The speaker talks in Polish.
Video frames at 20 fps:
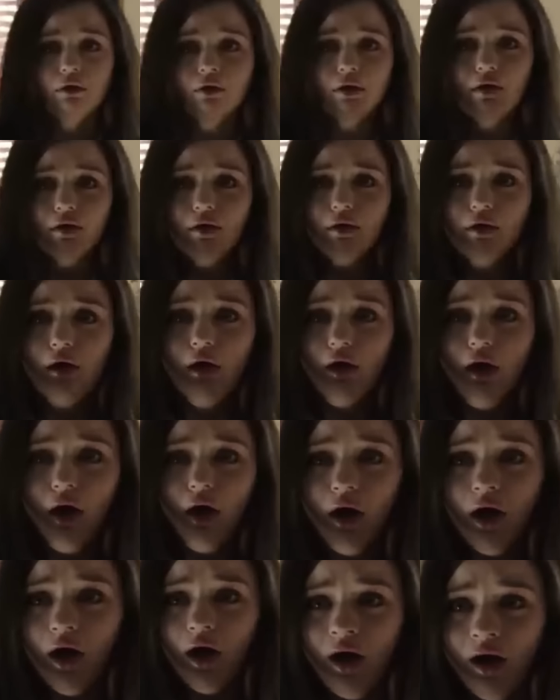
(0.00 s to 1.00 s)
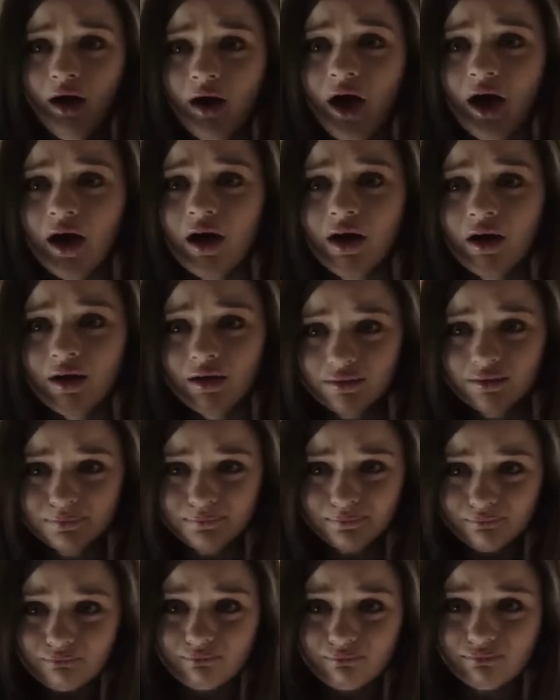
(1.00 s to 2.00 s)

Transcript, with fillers: w końcu znajduje jej martwe ciało.